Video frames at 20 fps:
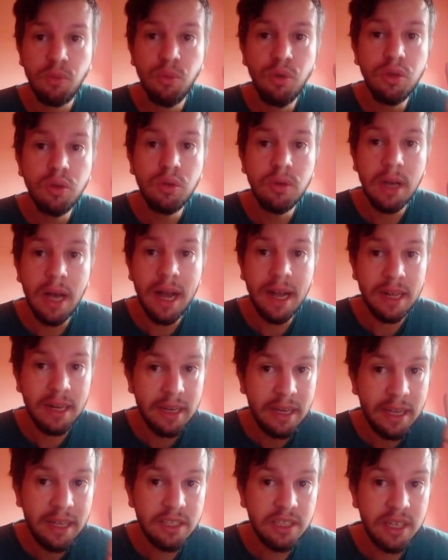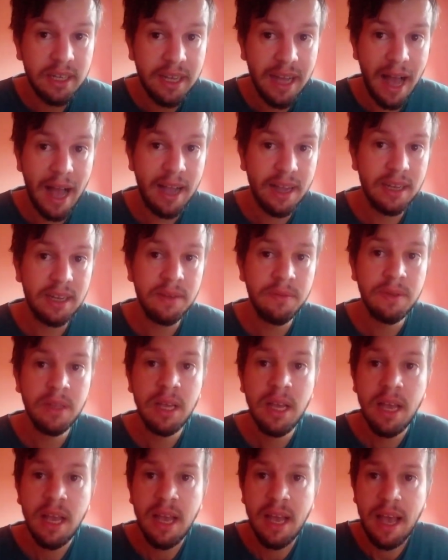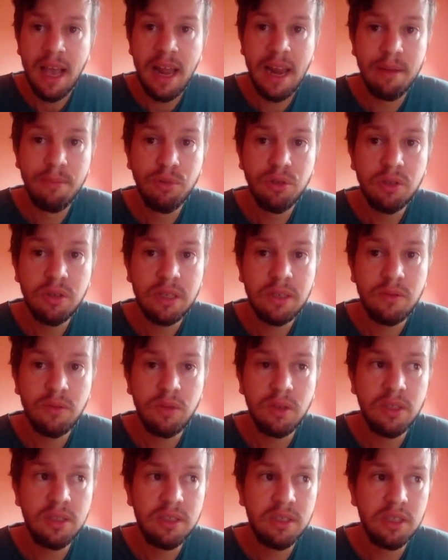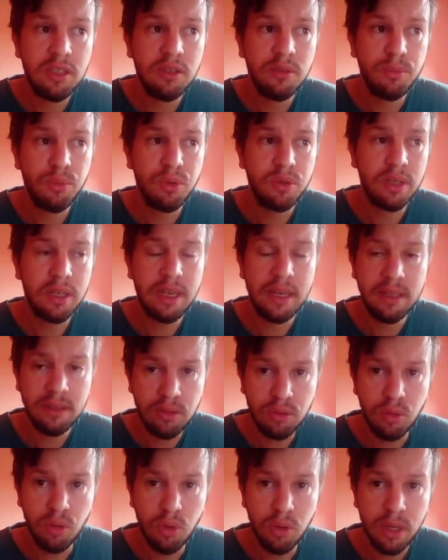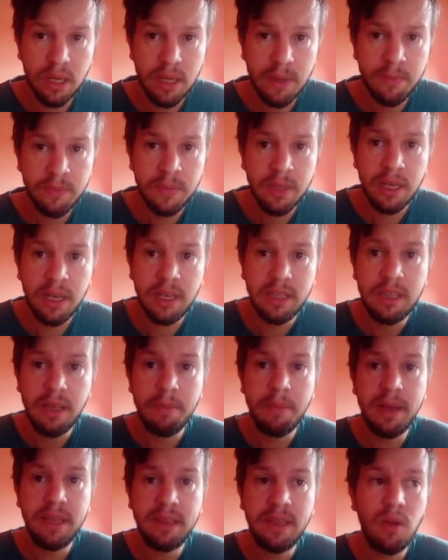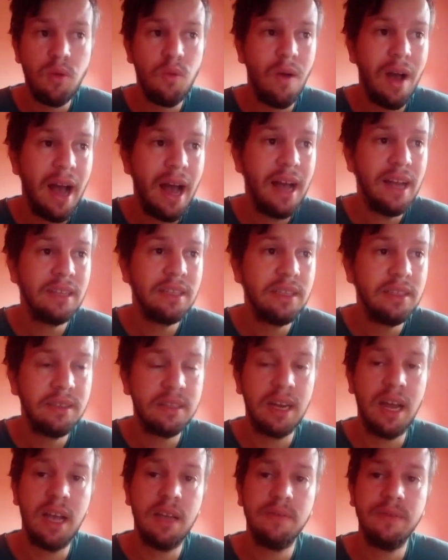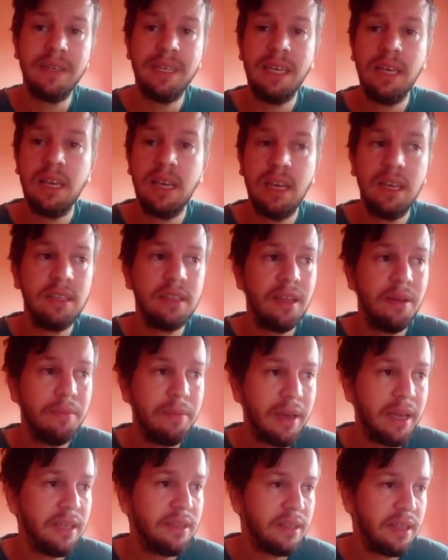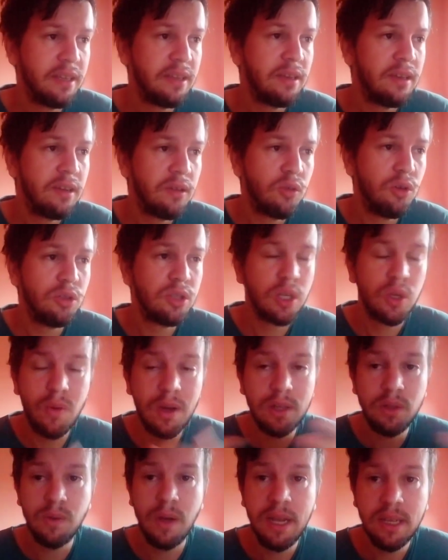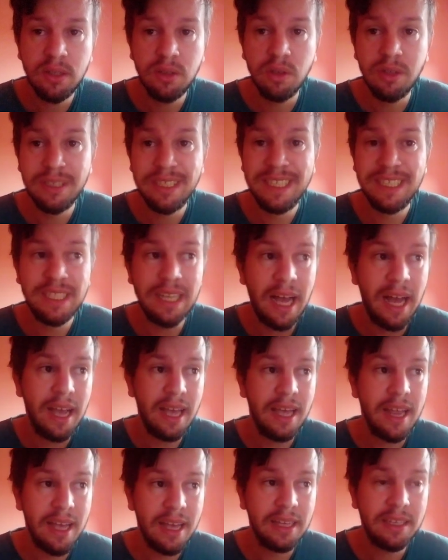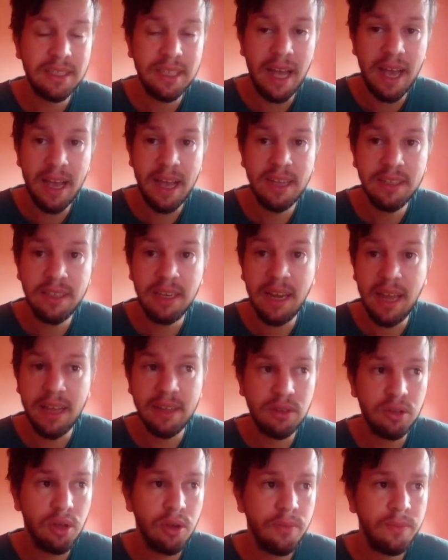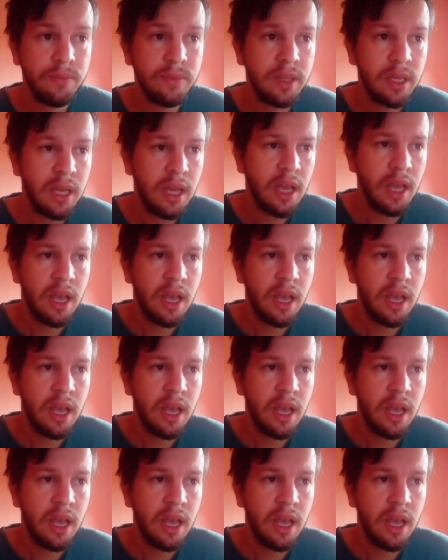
muito, Lady Gaga, ela é muito conhecida por ser cantora, e também tem o Adam Drive e também tem conta com a atuação de Jared, Leto,